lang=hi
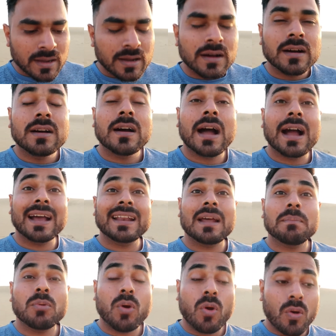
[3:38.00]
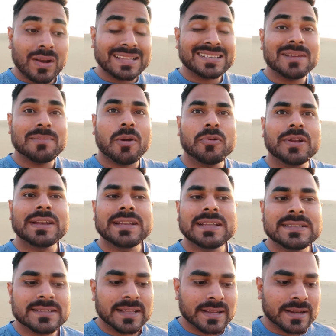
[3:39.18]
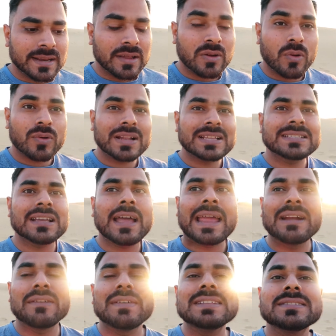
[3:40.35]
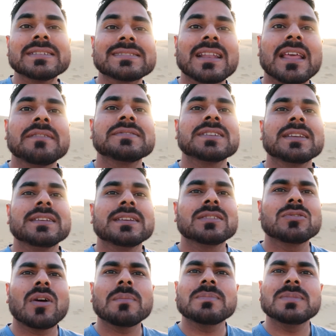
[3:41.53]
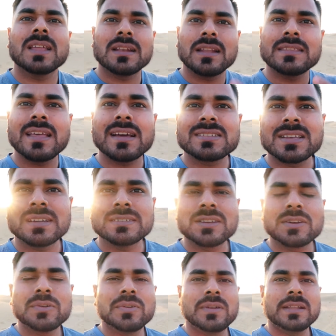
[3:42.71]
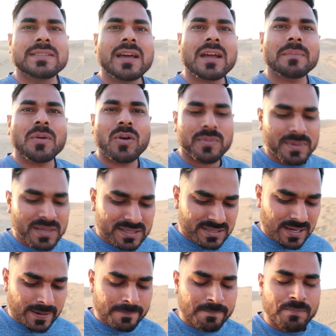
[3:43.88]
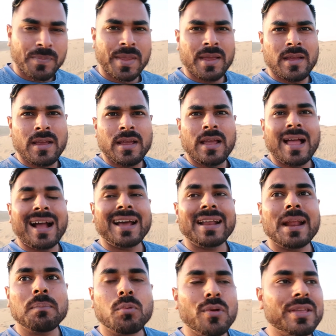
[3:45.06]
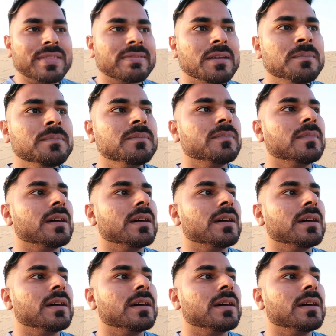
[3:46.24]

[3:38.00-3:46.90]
आ, अगर आपको और अच्छे माउंटेन रेंज देखने हैं और अच्छा एडवेंचरस लाइफ चाहिए तो आप लद्दाख चले जाओ लद्दाख में और भी अच्छा है अगर आपको एकदम